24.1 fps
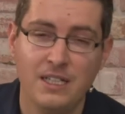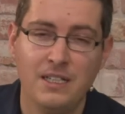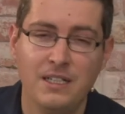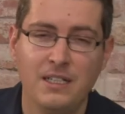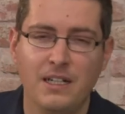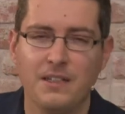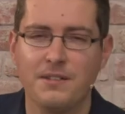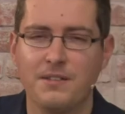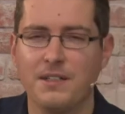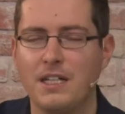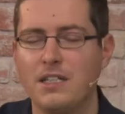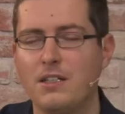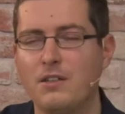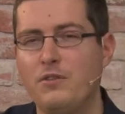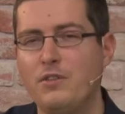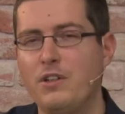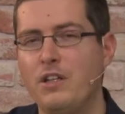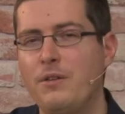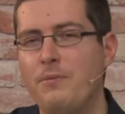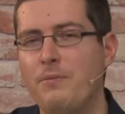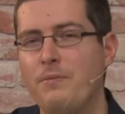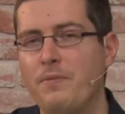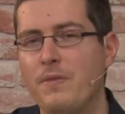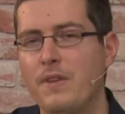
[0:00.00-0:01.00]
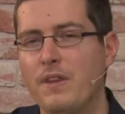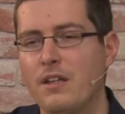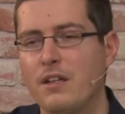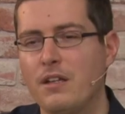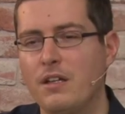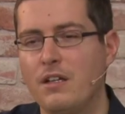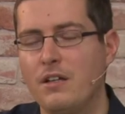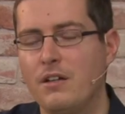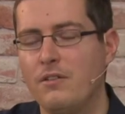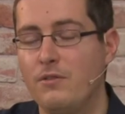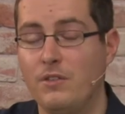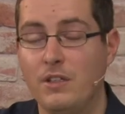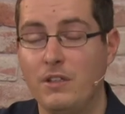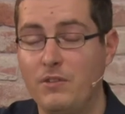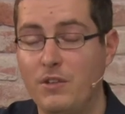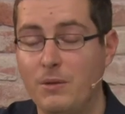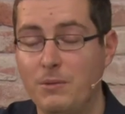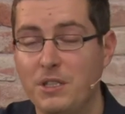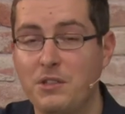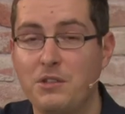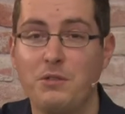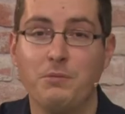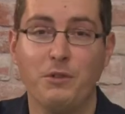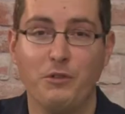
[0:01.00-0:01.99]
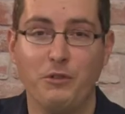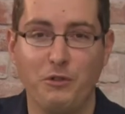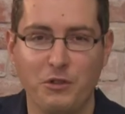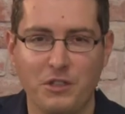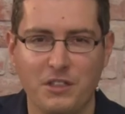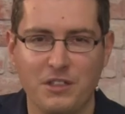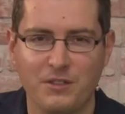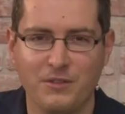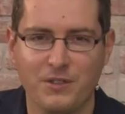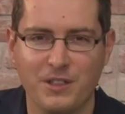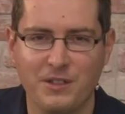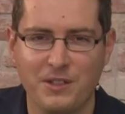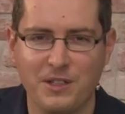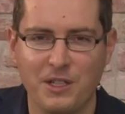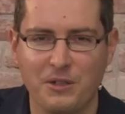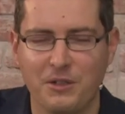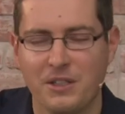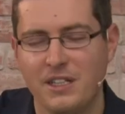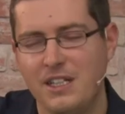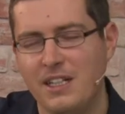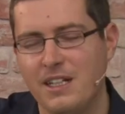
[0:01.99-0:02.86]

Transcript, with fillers: Es sei denn, wir, wir haben nichts zu befürchten, Verzeihung,